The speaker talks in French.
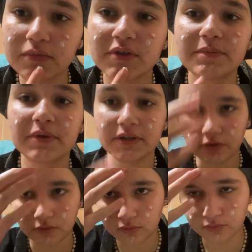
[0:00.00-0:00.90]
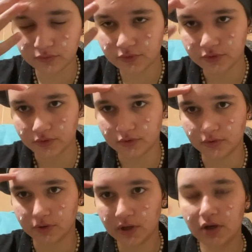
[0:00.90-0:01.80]
pour qu'ils prennent en compte
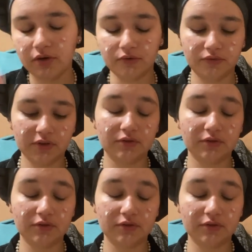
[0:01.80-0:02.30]
le fait